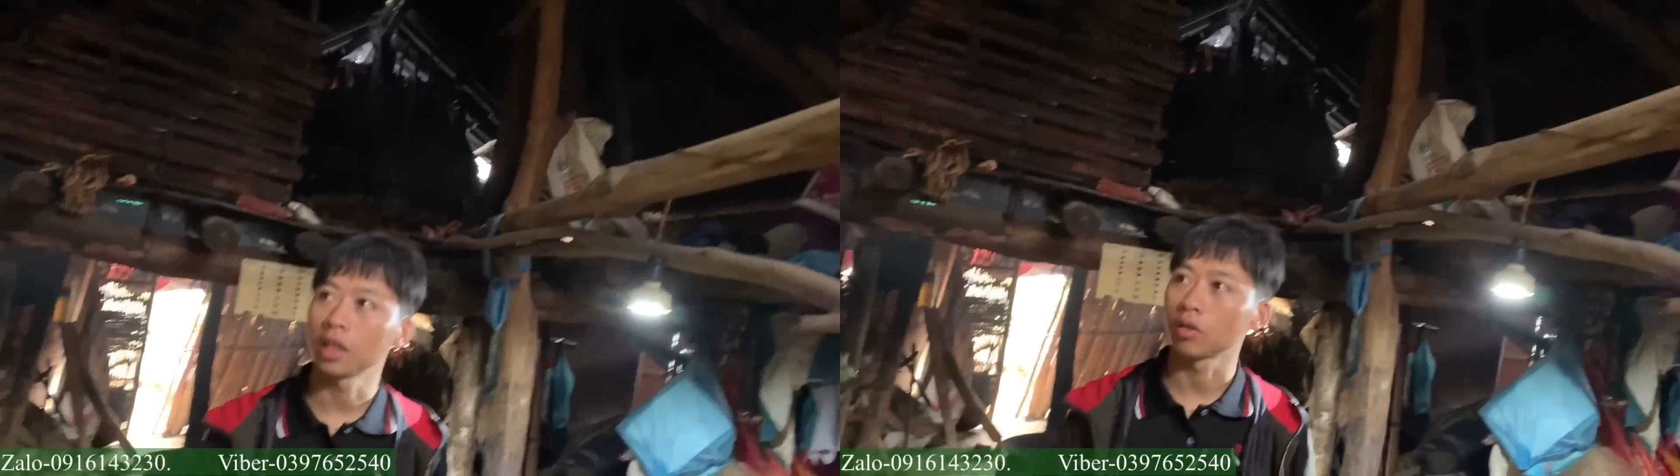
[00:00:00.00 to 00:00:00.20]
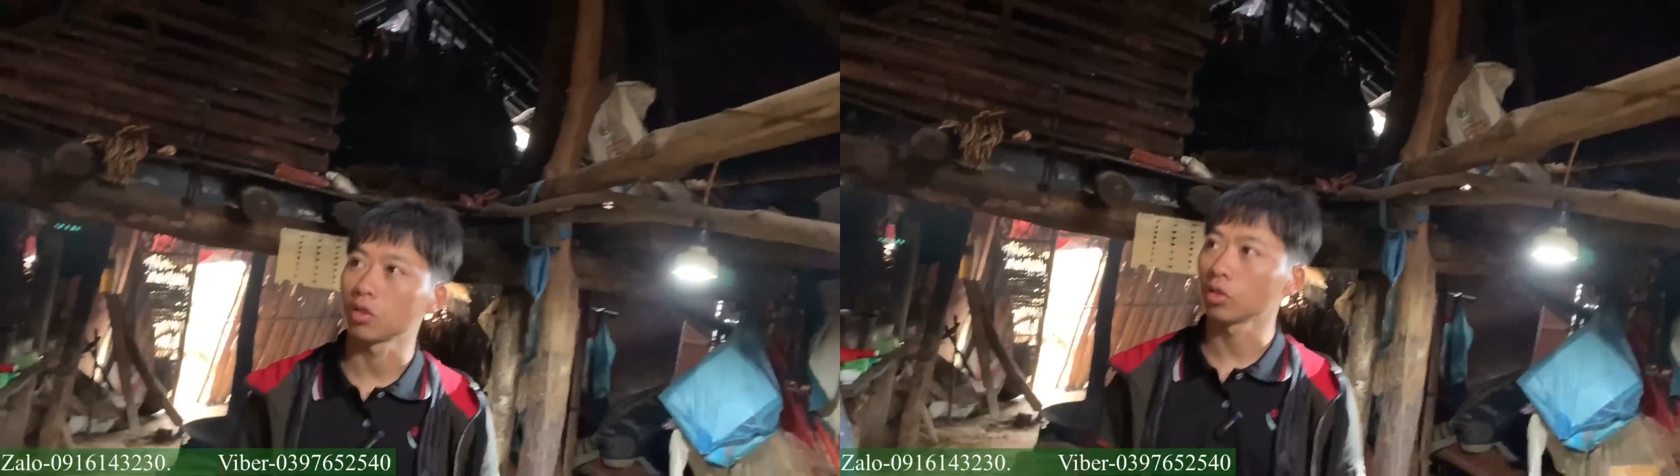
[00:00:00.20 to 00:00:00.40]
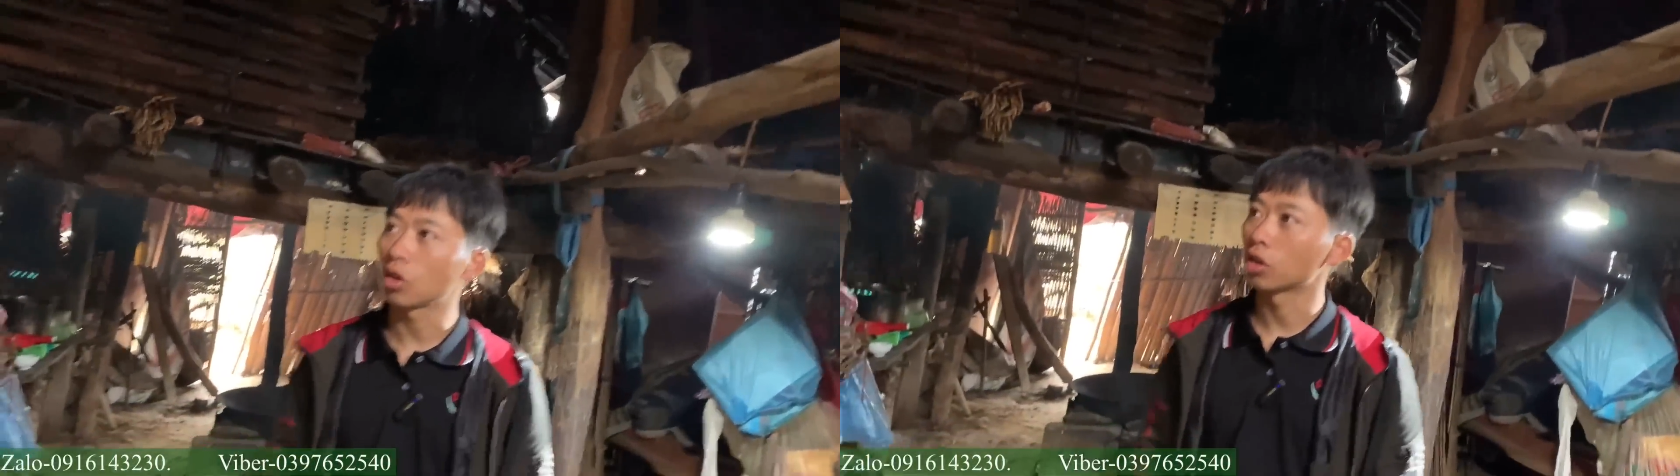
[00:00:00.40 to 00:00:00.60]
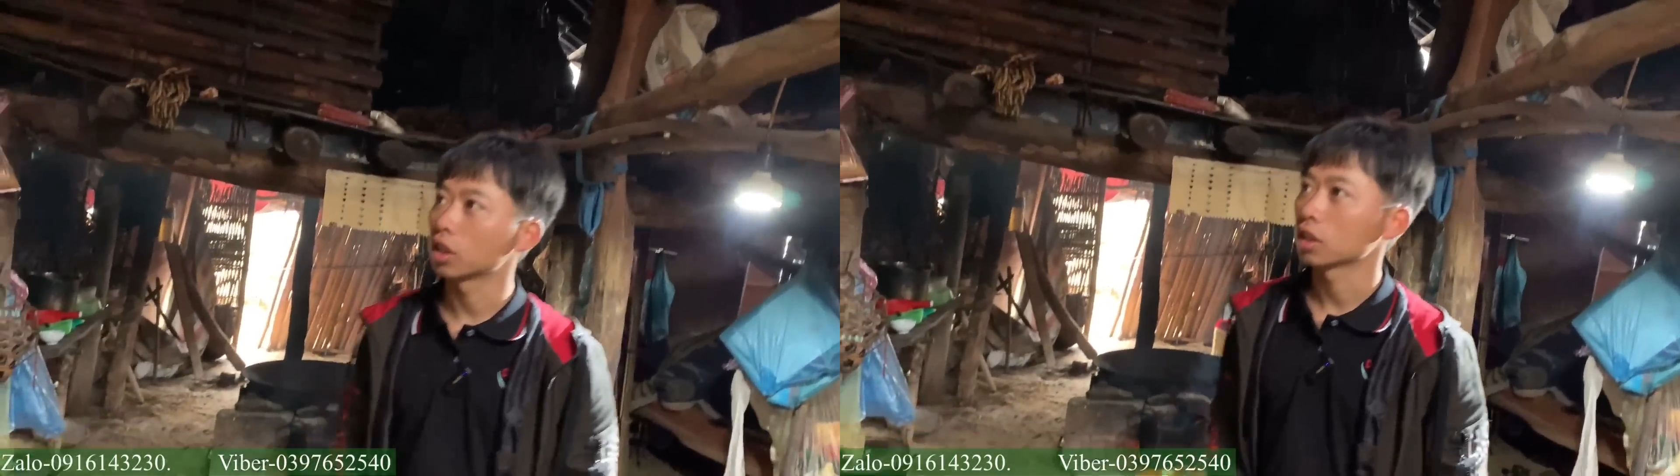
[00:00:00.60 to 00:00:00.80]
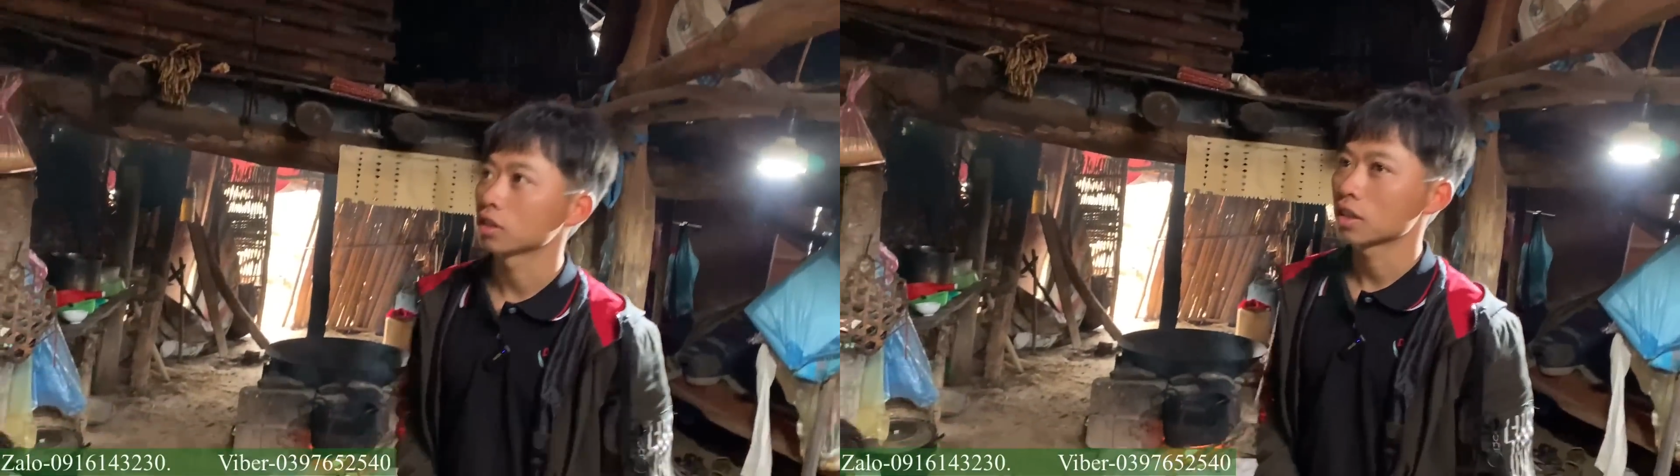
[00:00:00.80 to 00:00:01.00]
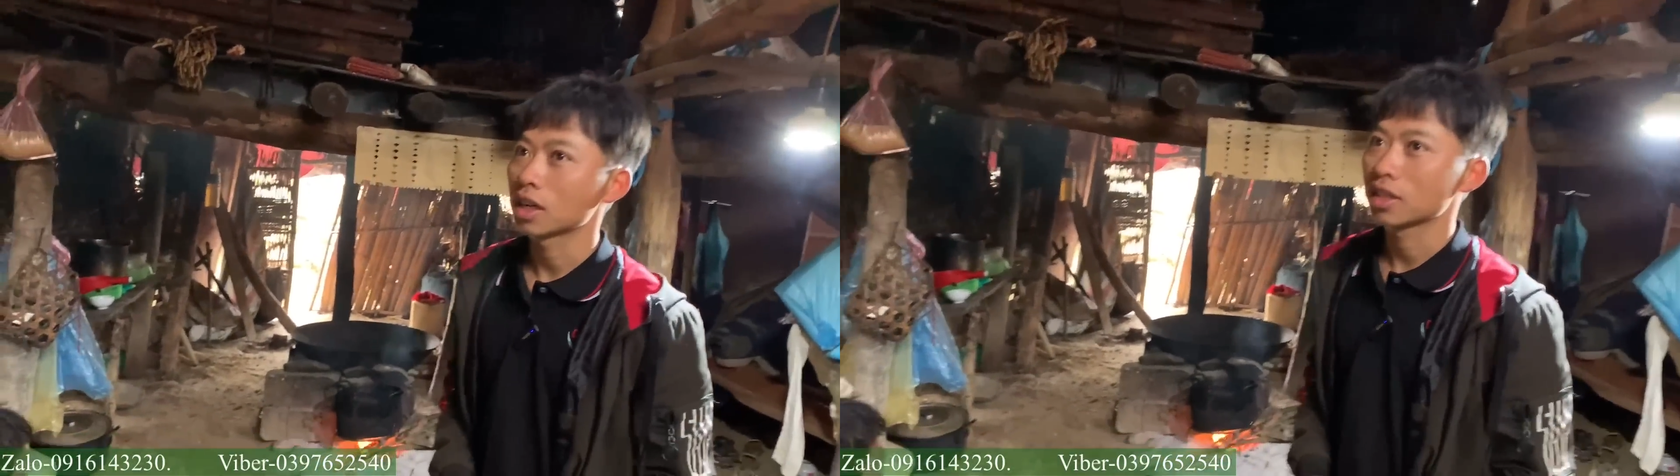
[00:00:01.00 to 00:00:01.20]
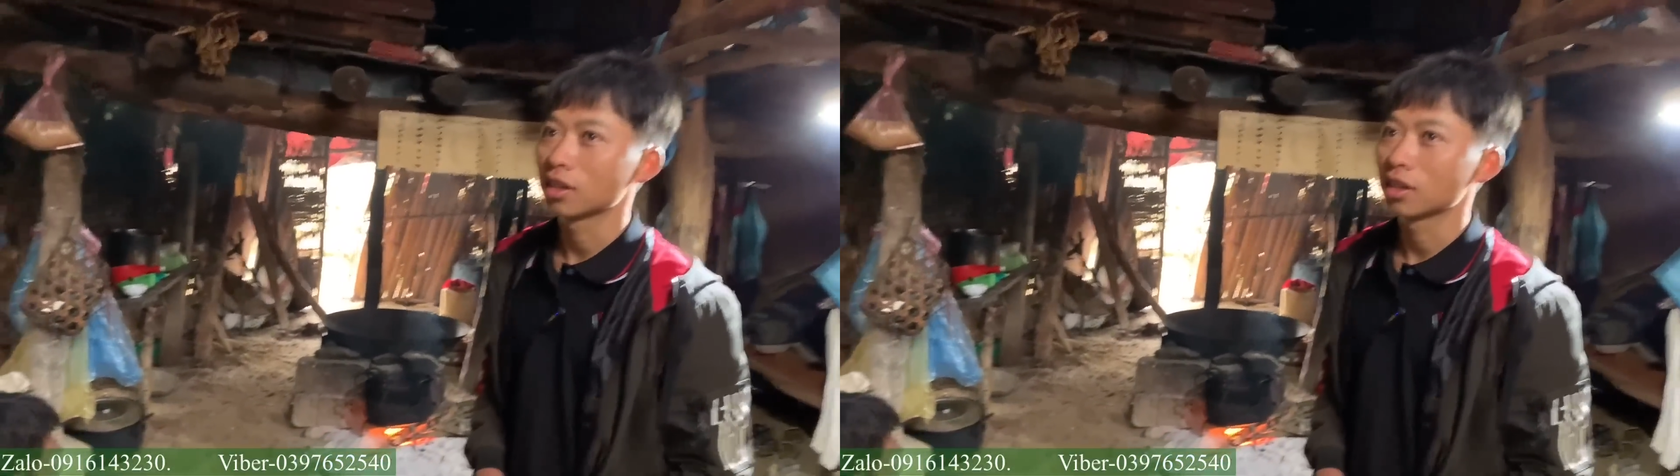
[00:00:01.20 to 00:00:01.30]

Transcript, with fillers: khi nào gió to thì rất là